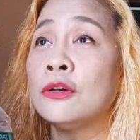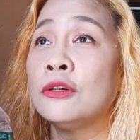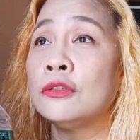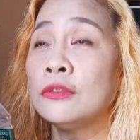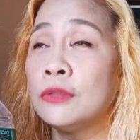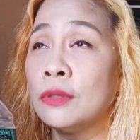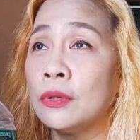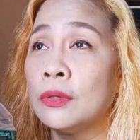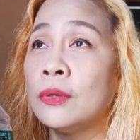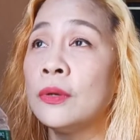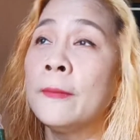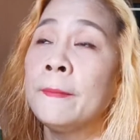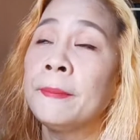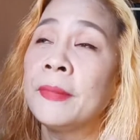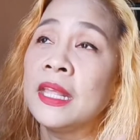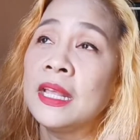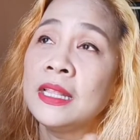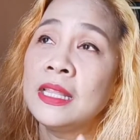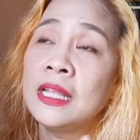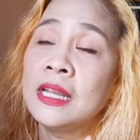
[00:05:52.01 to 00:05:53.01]
although
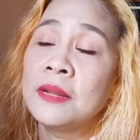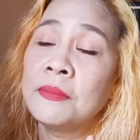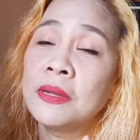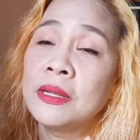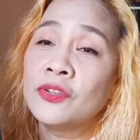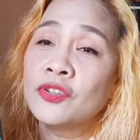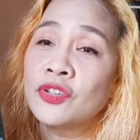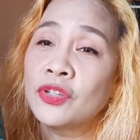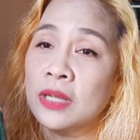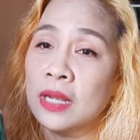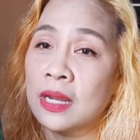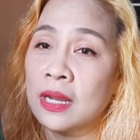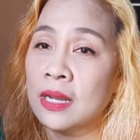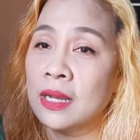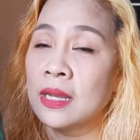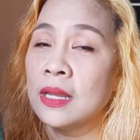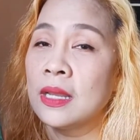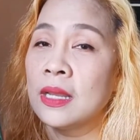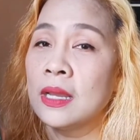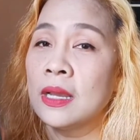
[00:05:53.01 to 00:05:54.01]
hindi naman
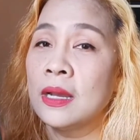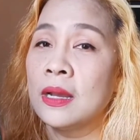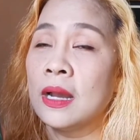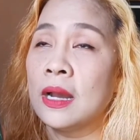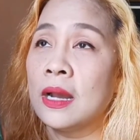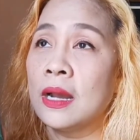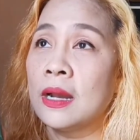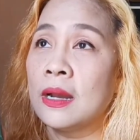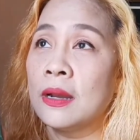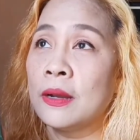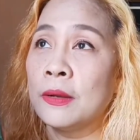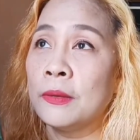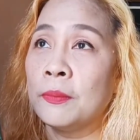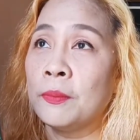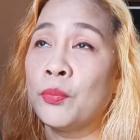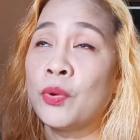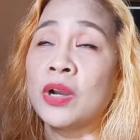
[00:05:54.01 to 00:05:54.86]
siya uh,